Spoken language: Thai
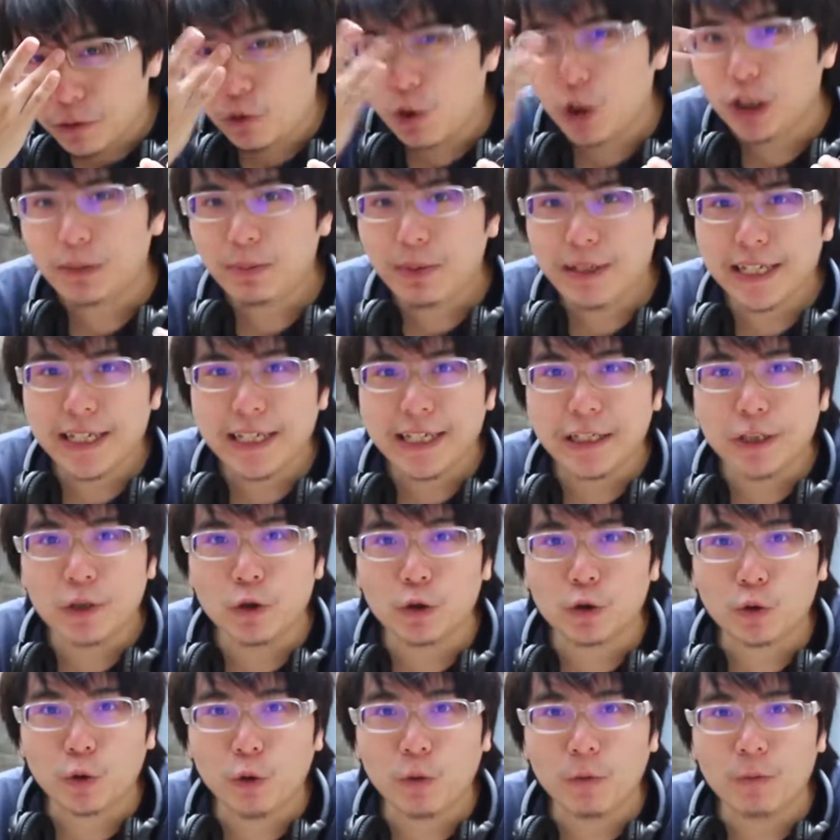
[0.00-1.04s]
USB y ู
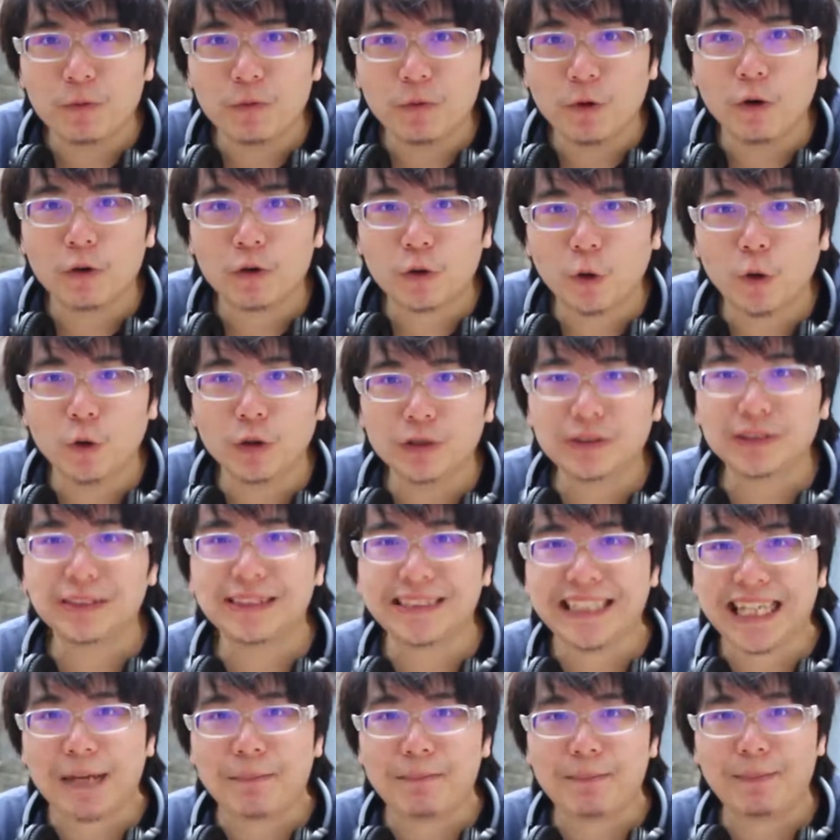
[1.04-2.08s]
u t u b e
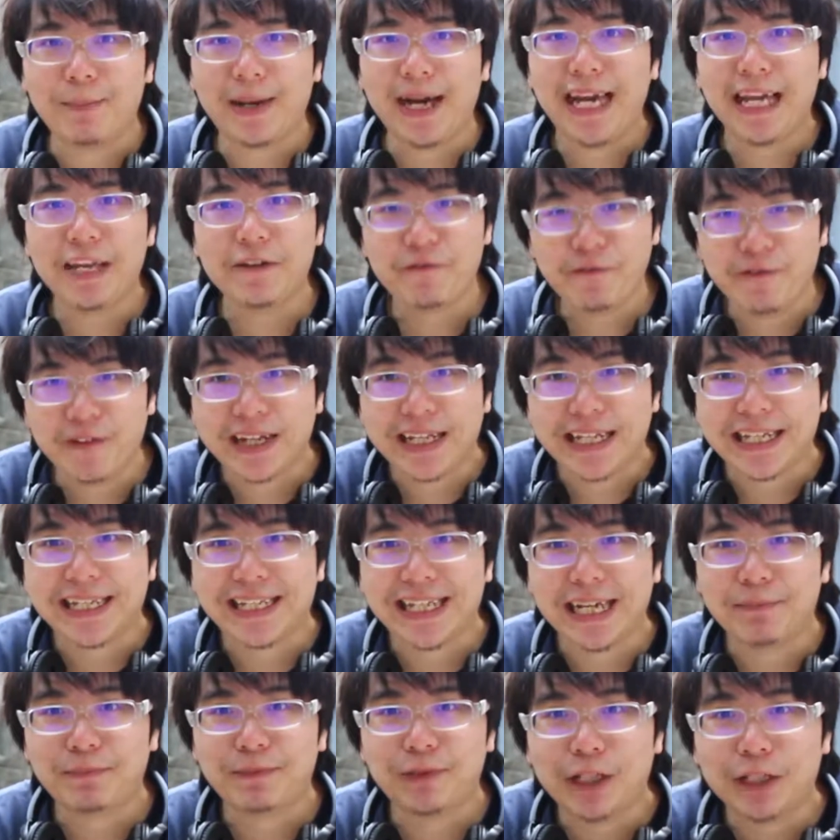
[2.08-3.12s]
เสียบมาให้ฟรี
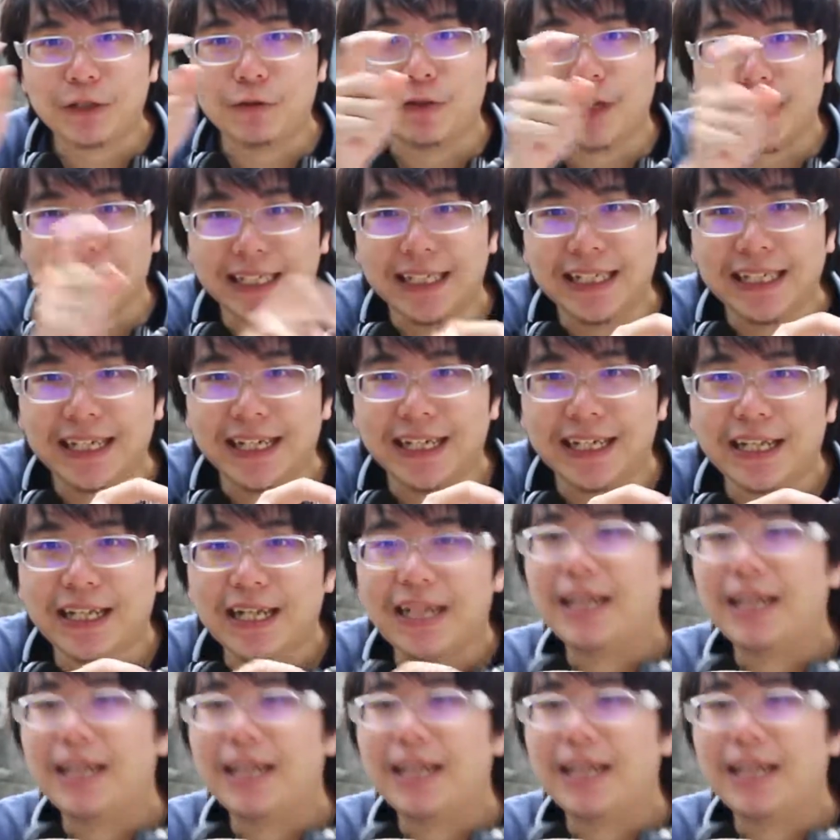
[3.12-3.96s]
ครับจะอยู่ในนี้เลย